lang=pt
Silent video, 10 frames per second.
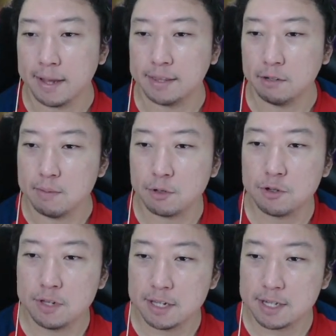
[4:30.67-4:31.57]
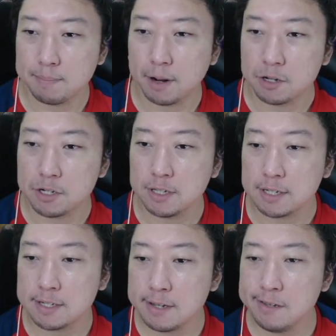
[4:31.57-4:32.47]
Tão emocionante essa partida
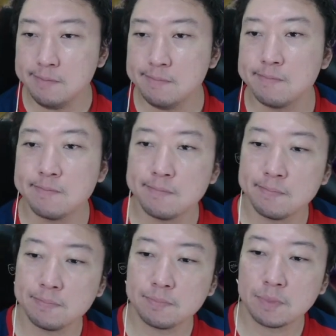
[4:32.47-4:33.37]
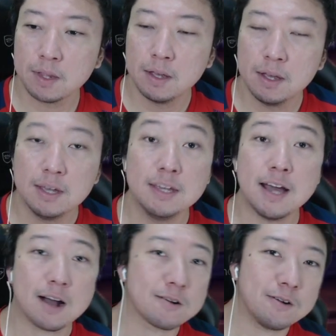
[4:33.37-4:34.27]
assim. E
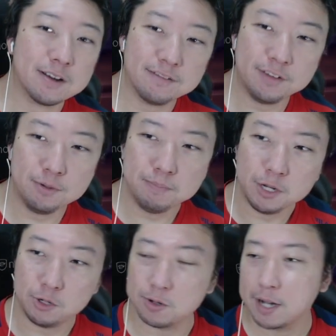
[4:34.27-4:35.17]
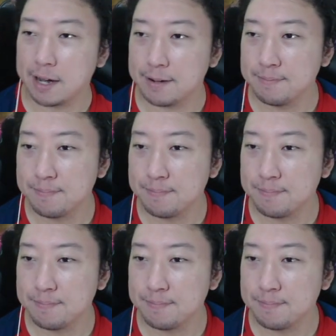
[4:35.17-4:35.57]
agora vem o bicho, cara.